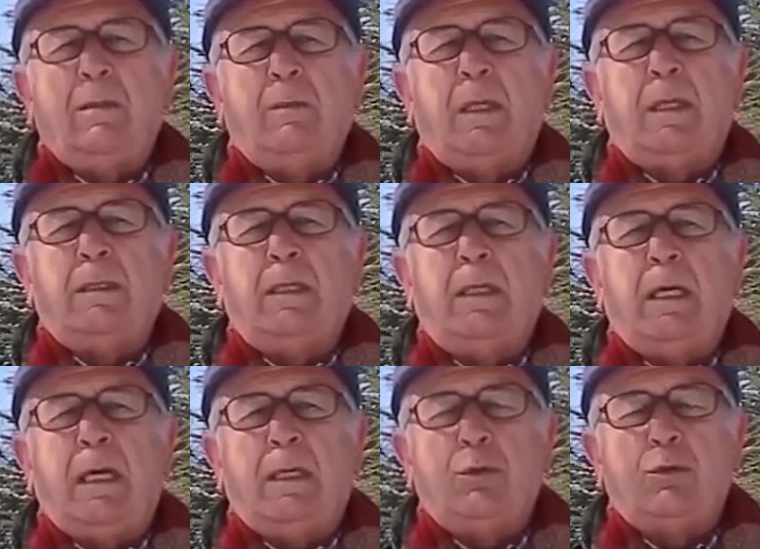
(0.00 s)

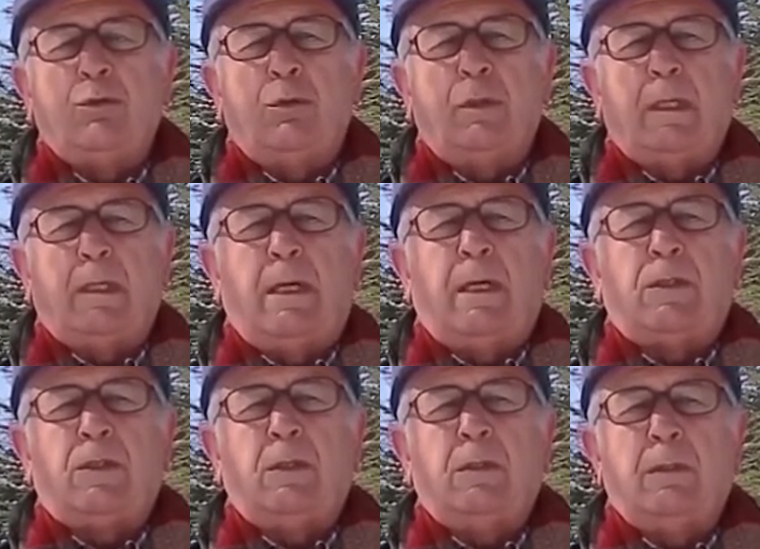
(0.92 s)
yıkımlarına, erozyona
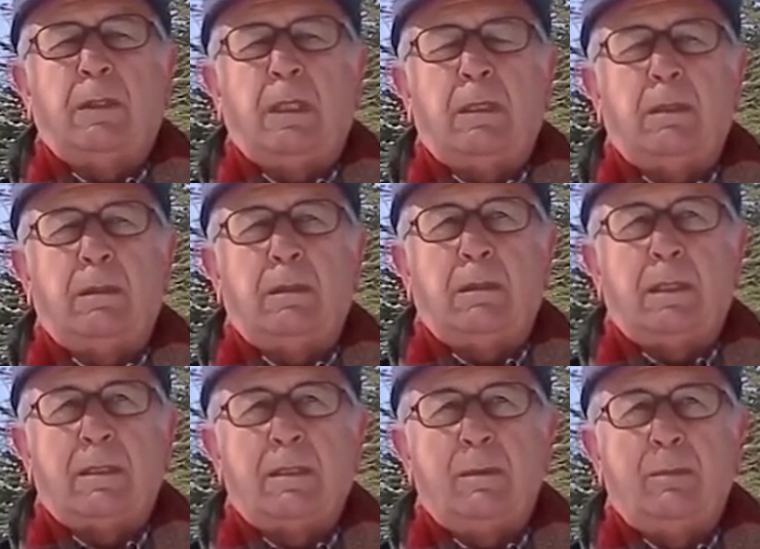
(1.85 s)
karşı ne,
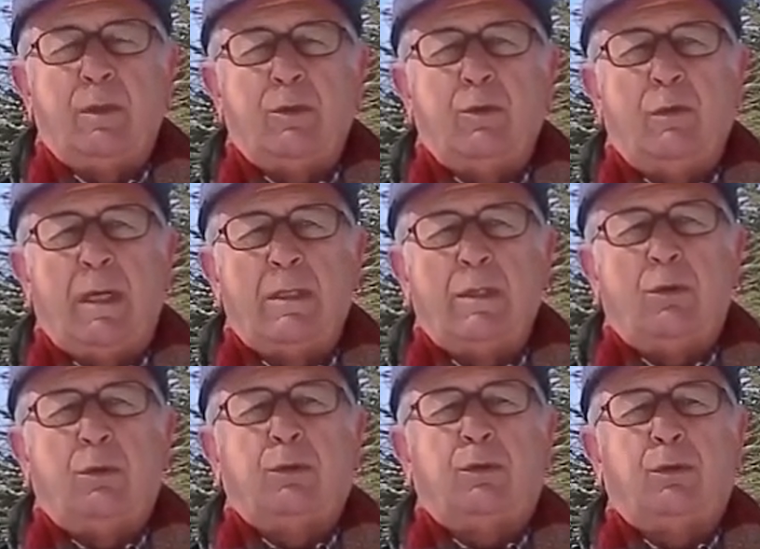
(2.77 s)
nasıl bir
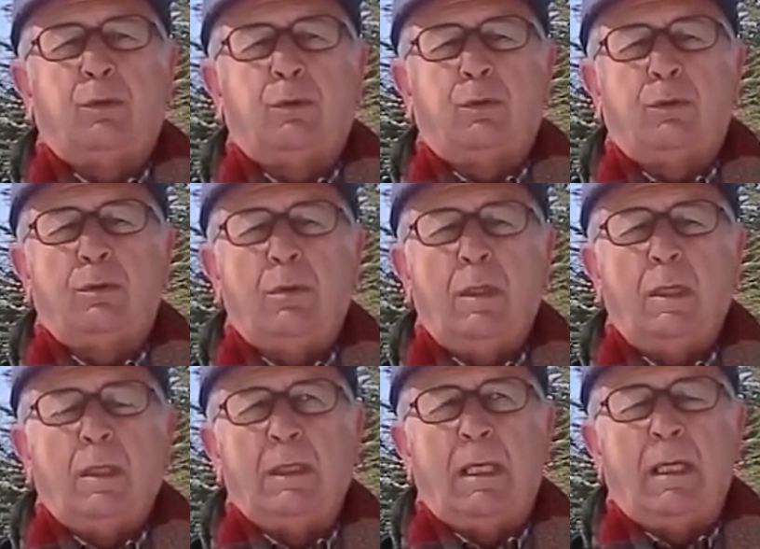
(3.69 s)
güvence oluşturduğunu,
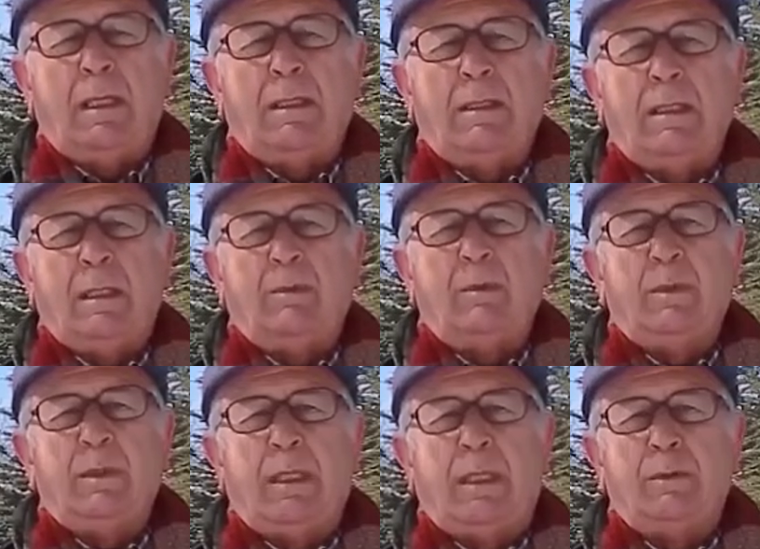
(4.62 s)
binaların
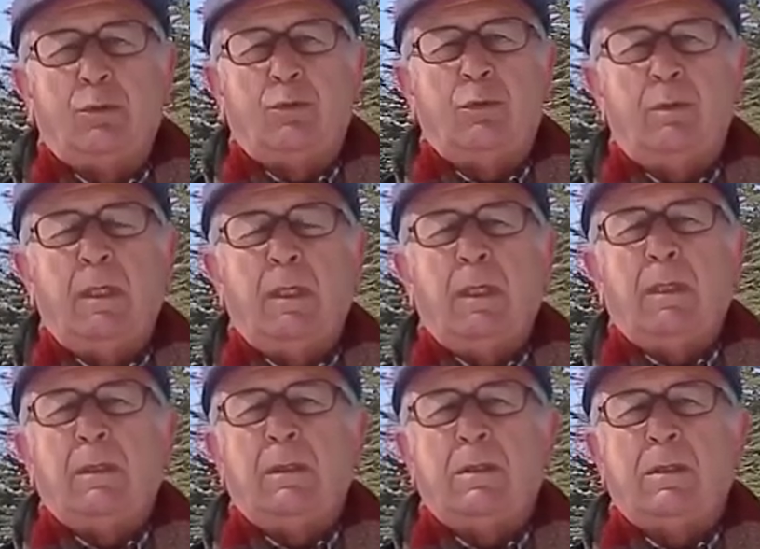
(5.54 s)
yapımından tutun
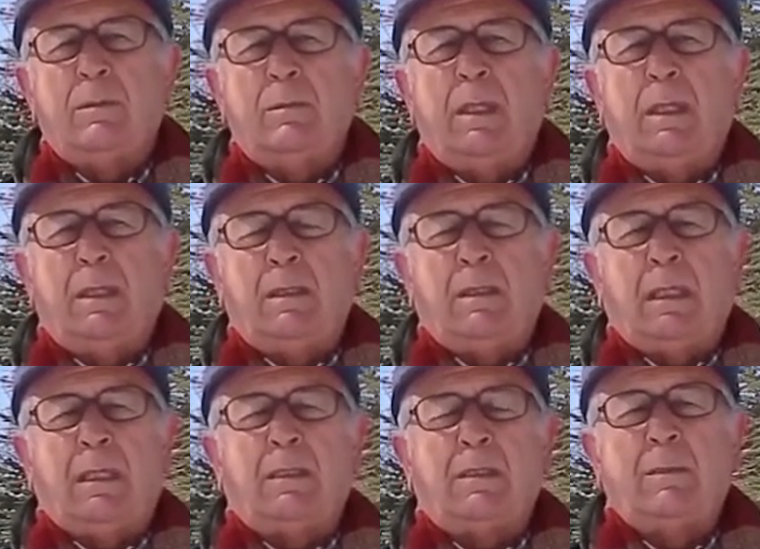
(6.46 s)
ısınma
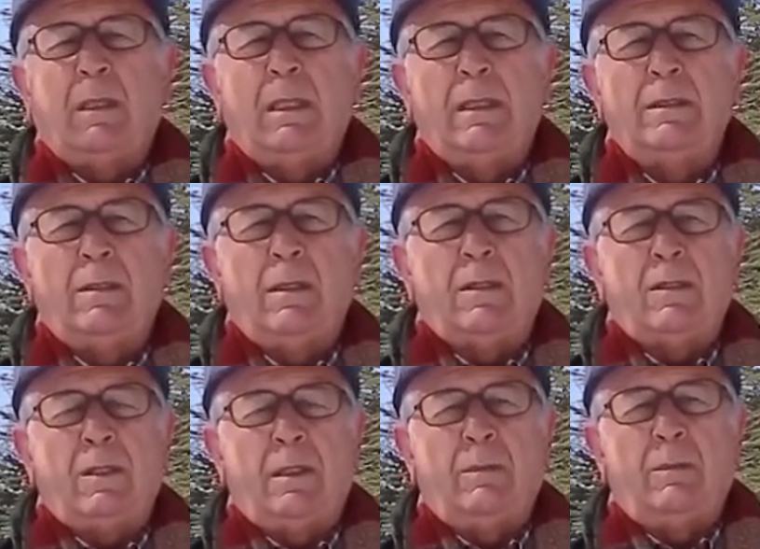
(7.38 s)
gereksinmelerini
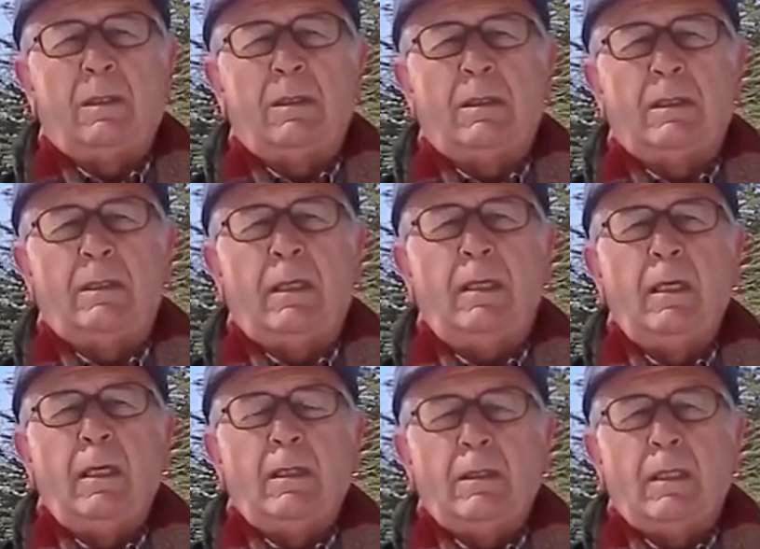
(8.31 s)
karşılamada da
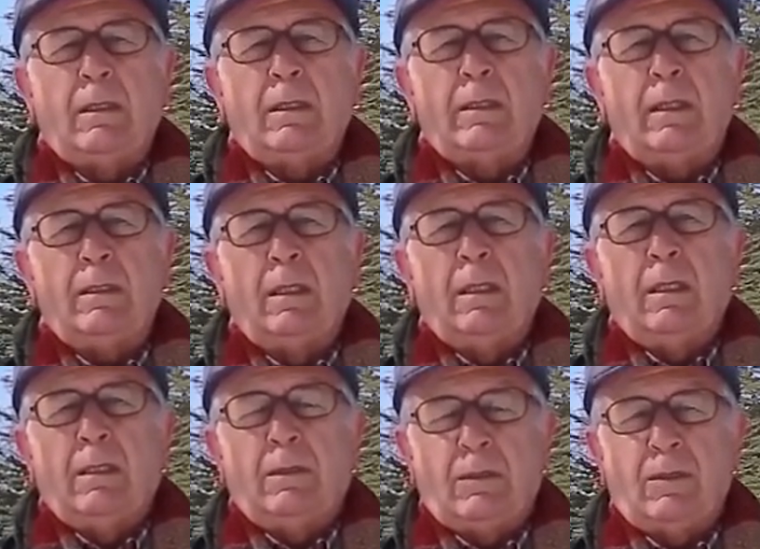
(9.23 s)
ne kadar
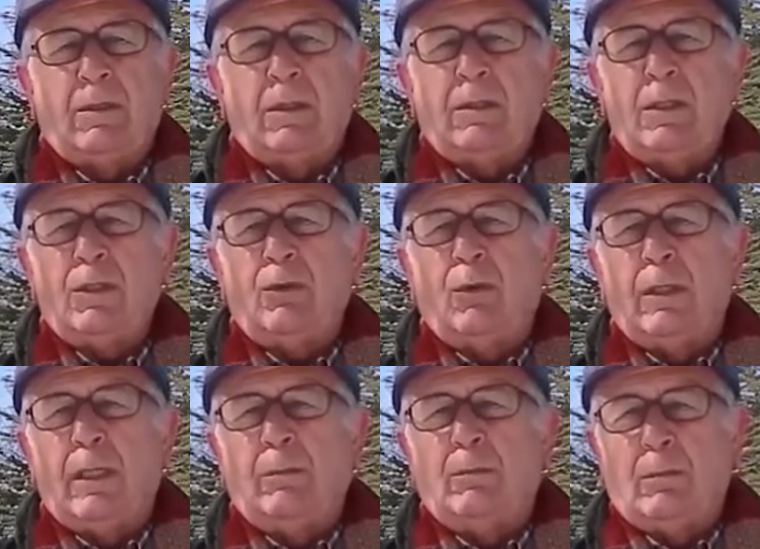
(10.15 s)
stratejik
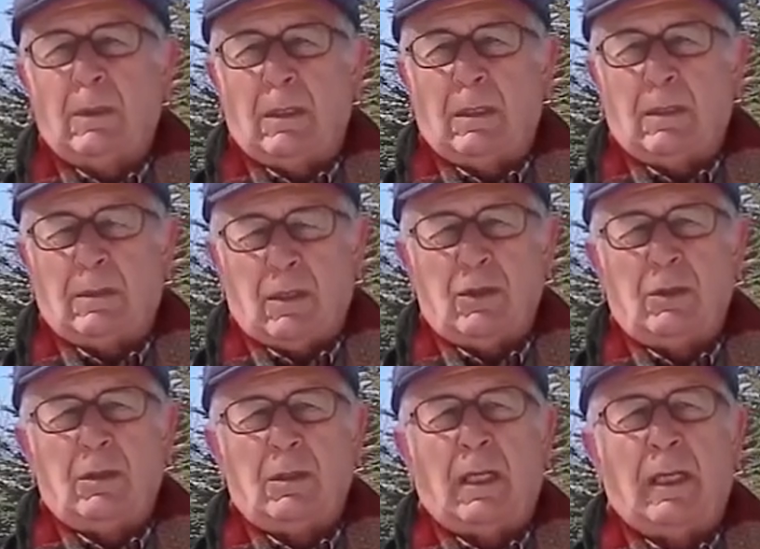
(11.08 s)
önem e,
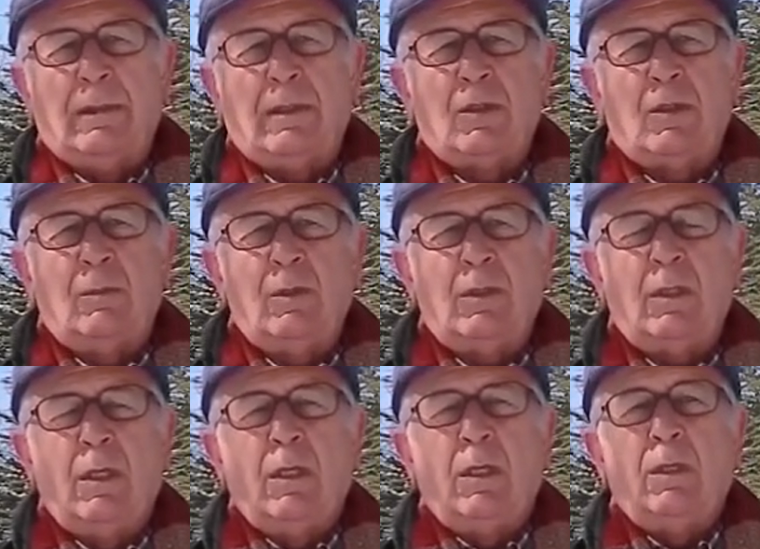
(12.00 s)
taşıdığı anlaşılmış.